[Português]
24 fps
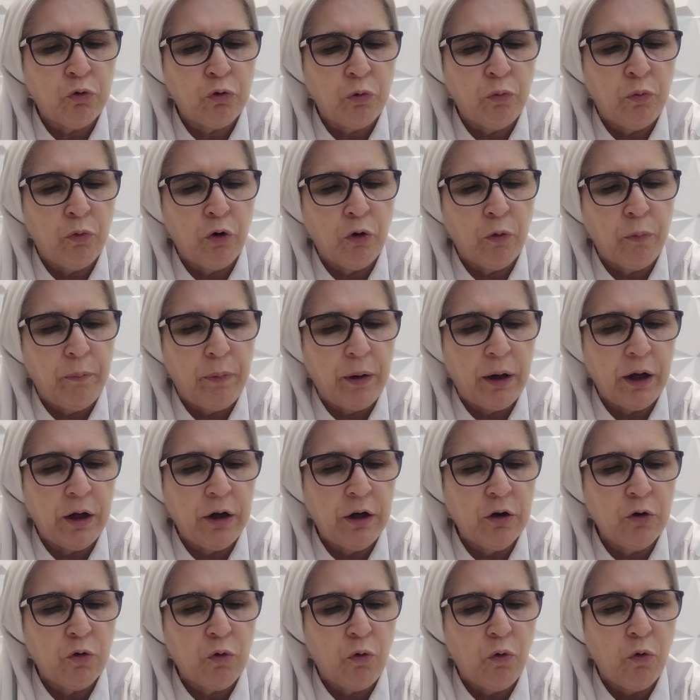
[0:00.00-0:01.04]
um tumor
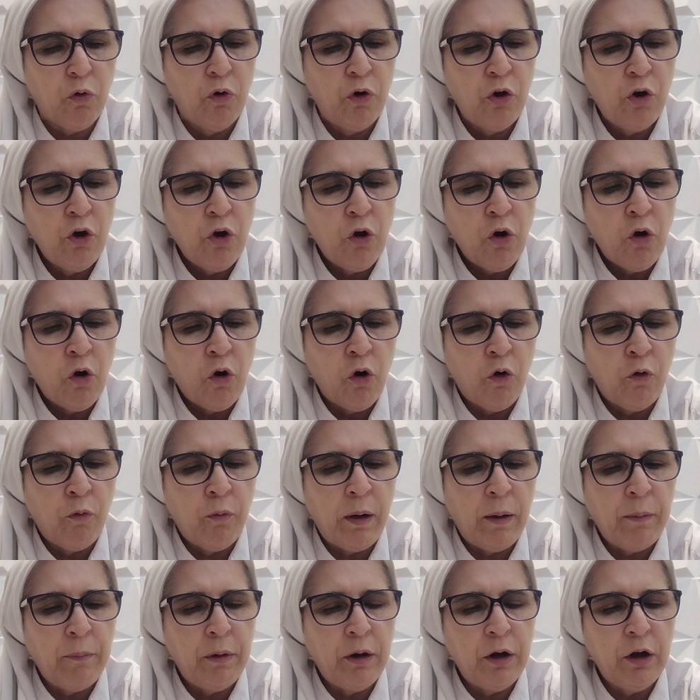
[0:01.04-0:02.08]
branco ou
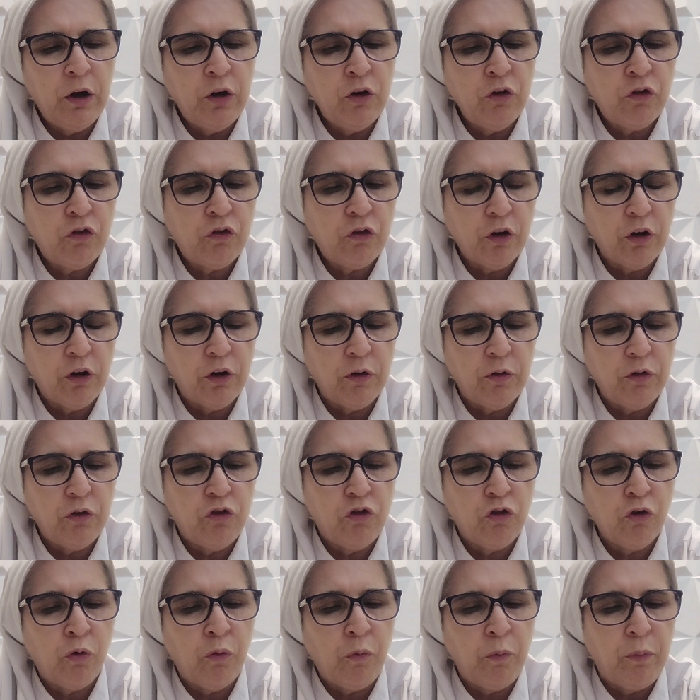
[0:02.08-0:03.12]
uma mancha
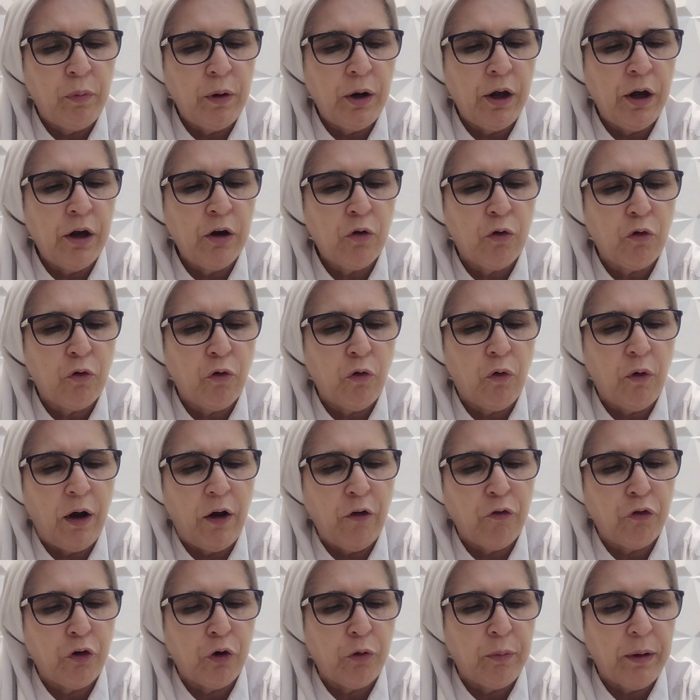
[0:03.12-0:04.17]
de um branco
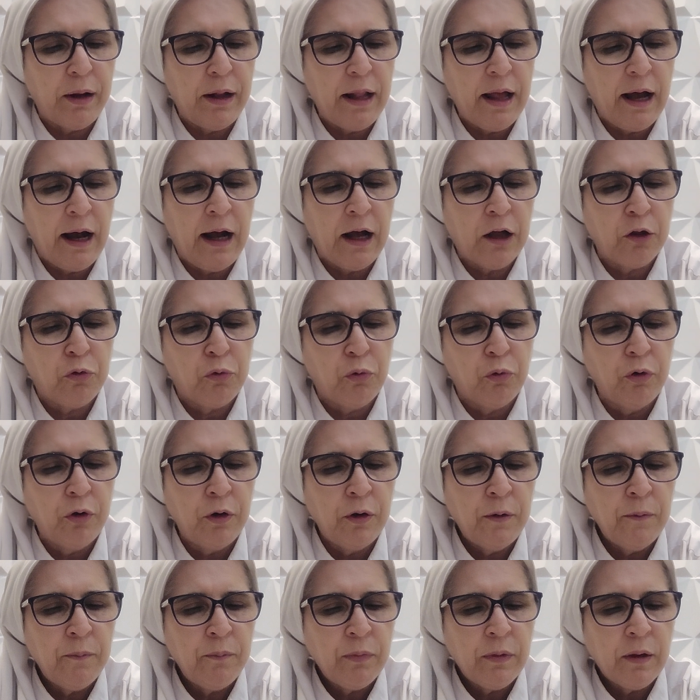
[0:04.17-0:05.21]
avermelhado,
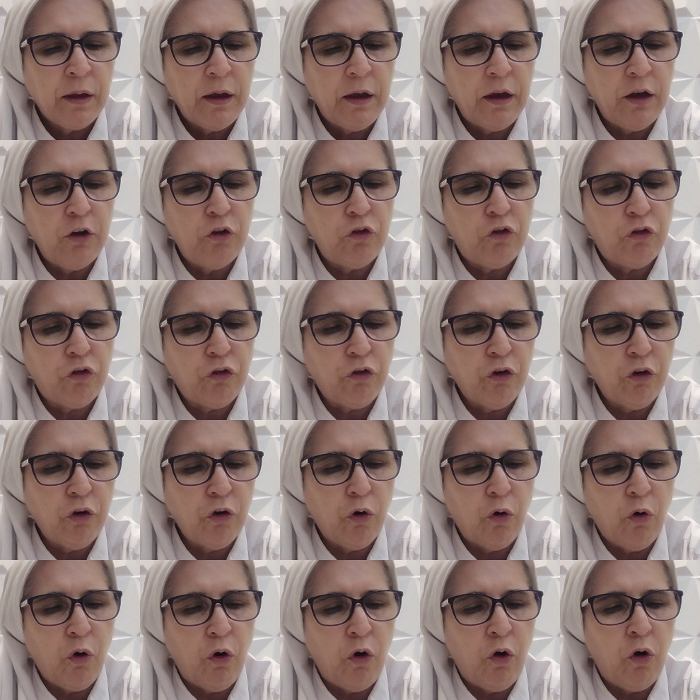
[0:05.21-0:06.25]

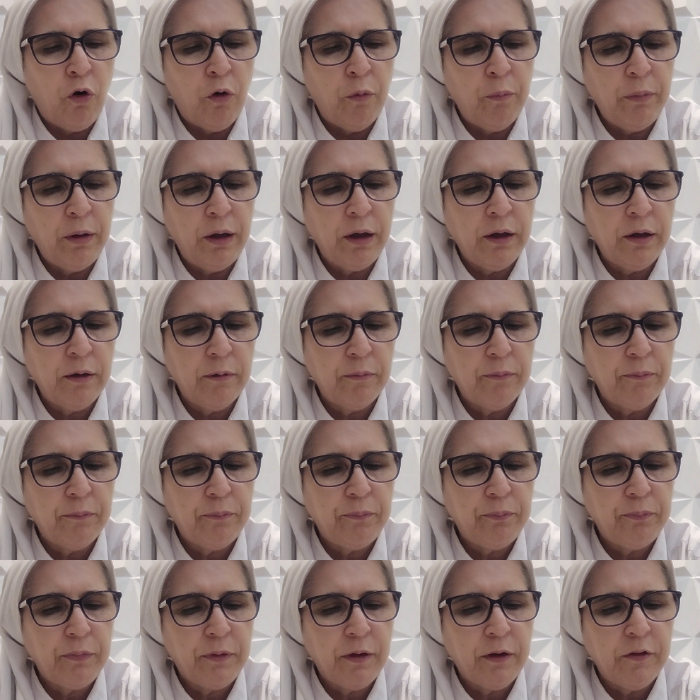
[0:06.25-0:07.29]
este homem
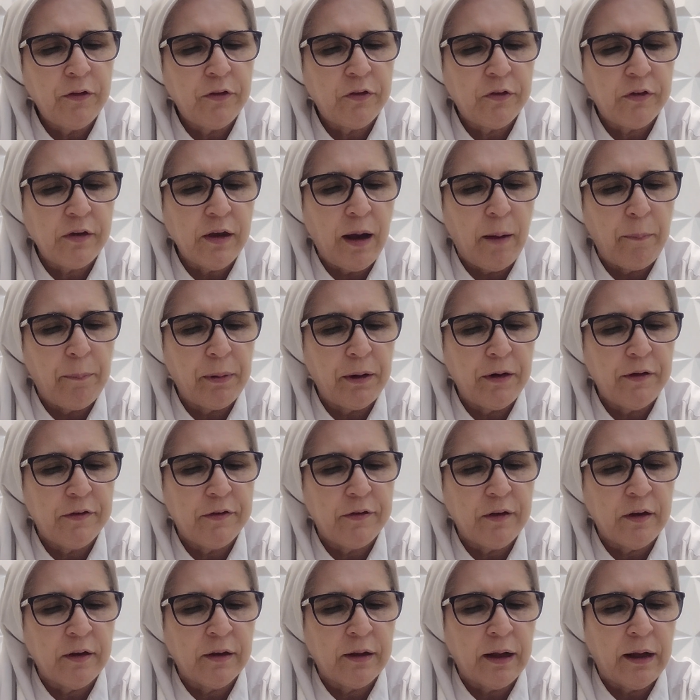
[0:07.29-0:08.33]
se
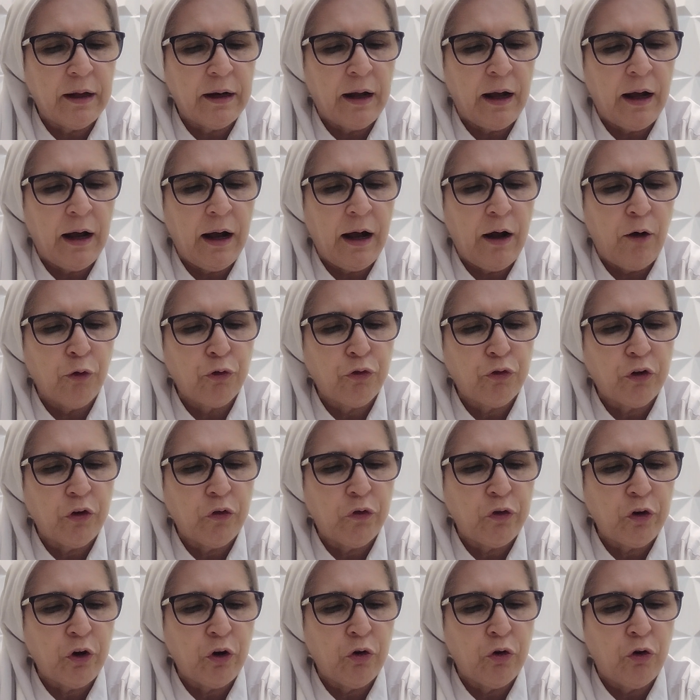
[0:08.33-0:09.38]
apresentará ao
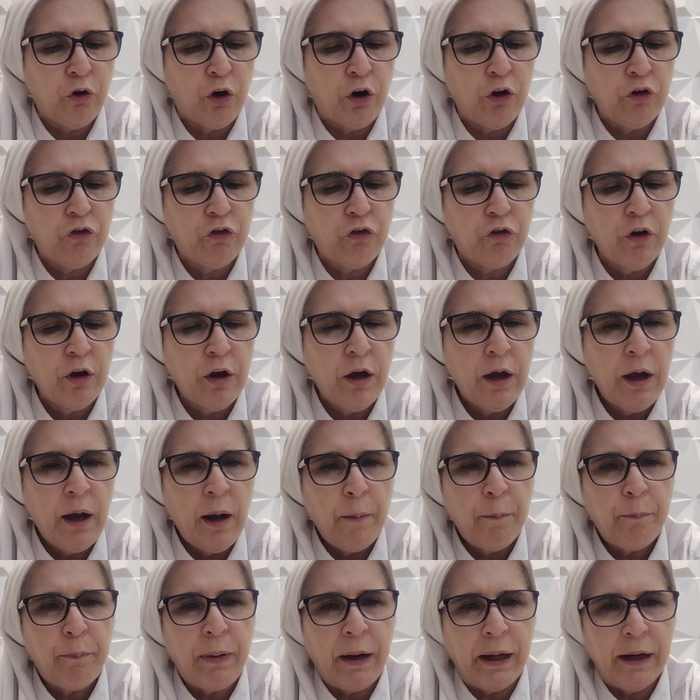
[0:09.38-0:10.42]
sacerdote
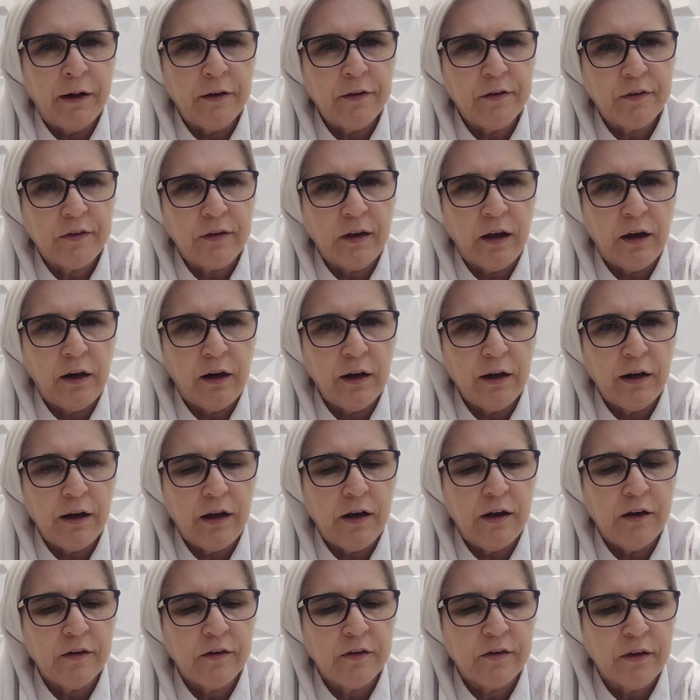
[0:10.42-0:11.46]
para ser
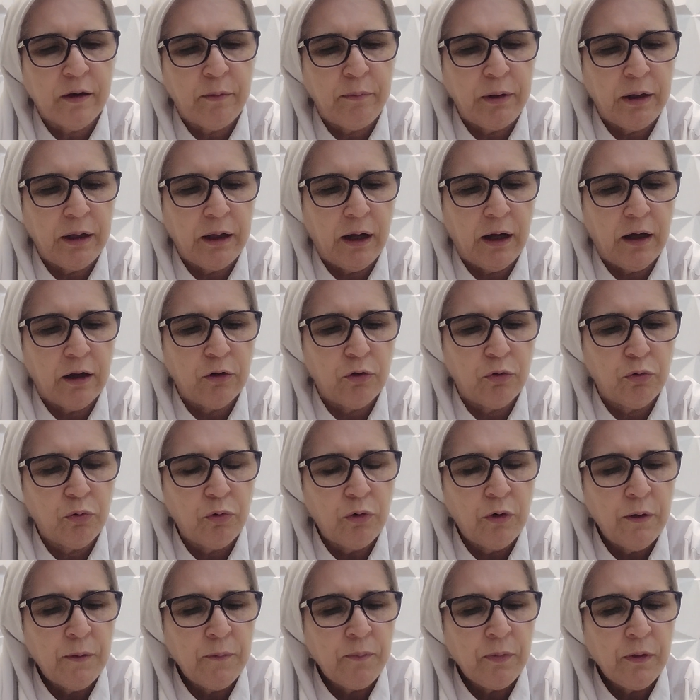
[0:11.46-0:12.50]
examinado.